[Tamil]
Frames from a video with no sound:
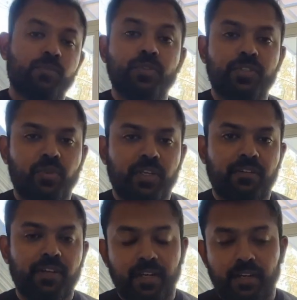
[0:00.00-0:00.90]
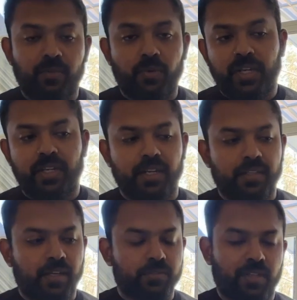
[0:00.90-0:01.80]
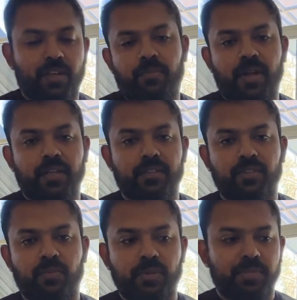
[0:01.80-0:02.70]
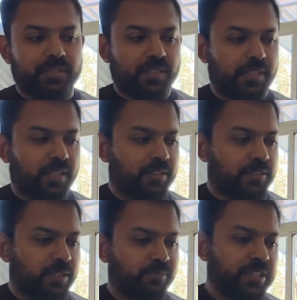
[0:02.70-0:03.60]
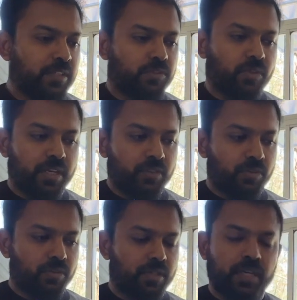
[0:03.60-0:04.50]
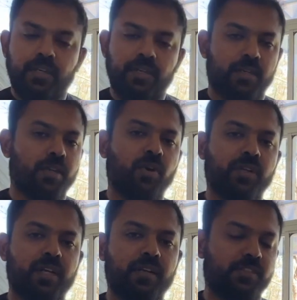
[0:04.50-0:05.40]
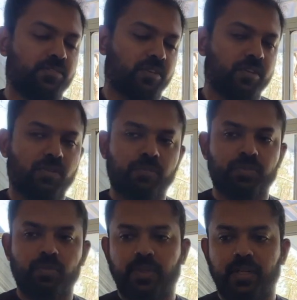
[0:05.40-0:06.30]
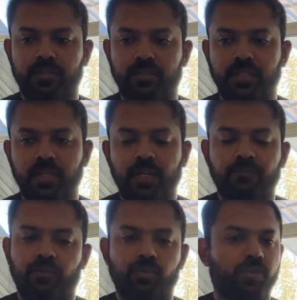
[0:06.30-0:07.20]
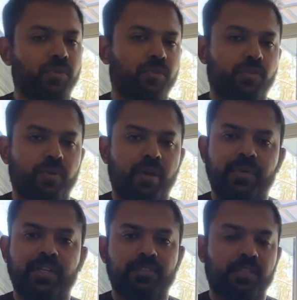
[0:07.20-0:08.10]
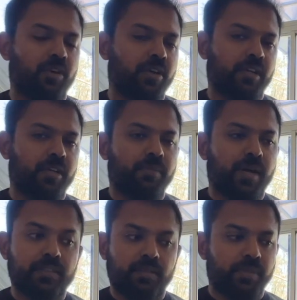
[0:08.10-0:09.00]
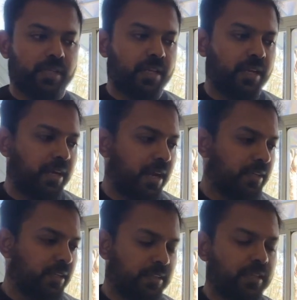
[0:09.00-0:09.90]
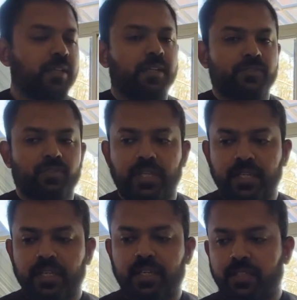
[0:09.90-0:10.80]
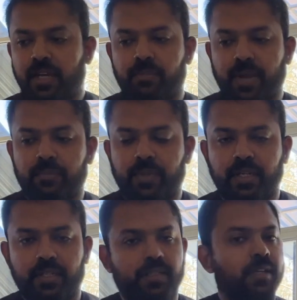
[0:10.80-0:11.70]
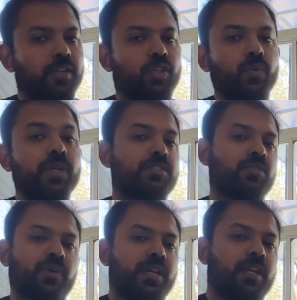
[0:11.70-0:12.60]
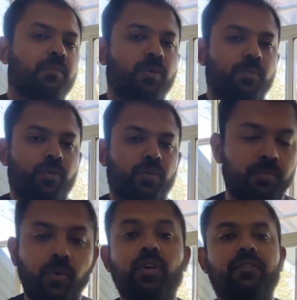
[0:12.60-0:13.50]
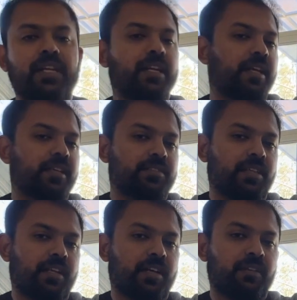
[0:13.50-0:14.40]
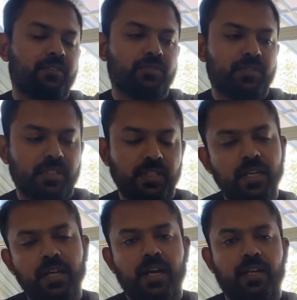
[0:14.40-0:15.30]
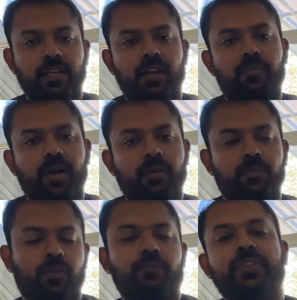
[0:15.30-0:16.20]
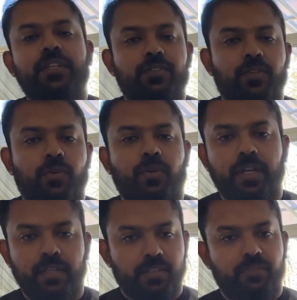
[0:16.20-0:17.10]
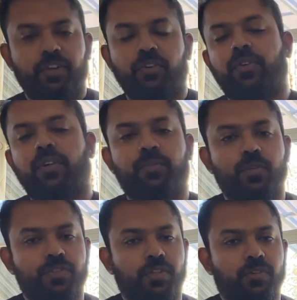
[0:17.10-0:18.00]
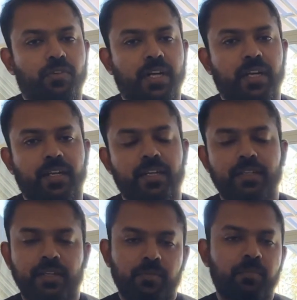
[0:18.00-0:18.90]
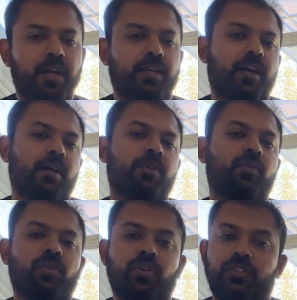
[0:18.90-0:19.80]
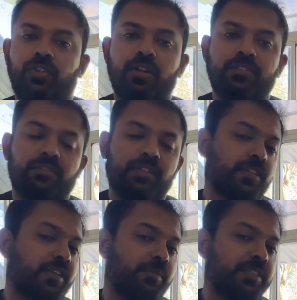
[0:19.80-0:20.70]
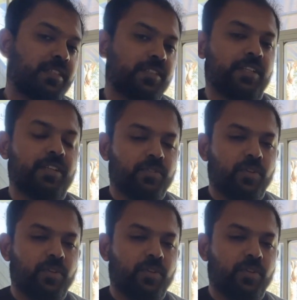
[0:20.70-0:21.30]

மூஞ்சி சுழிக்கவே இல்லை எல்லோரும் ஓடிட்டே இருந்தாங்க ஸோ அதெல்லாம் பார்க்குறதுக்கு ரொம்ப ப்ளசண்ட்டாக இருந்துச்சு ஸோ ஹில்கூல் ஹோட்டல் ரெஸ்டாரண்ட் ரொம்ப சூப்பராக இருந்தது ஃபுட்டும் அமேசிங் ஆல்ரெடி நீங்கள் பார்த்துருப்பீங்க நல்லா காட்டியிருந்தேன் ஸோ இங்கேருந்து நாங்கள் பேக் பண்ணிவிட்டு டுவர்ட்ஸ் நுவரேலியா போக போகிறோம் போகிற வழியில் நிறைய சீனிக்கான வியூஸ் இருக்குது அதெல்லாம் பார்க்க போகிறோம் ஸோ இந்த வீடியோ உங்களுக்கு பிடிச்சிருக்கோன்னு நினைக்கிறேன் மறக்காமல் உங்களோட தாட்ஸை வந்து கமெண்ட் செக்ஷனில்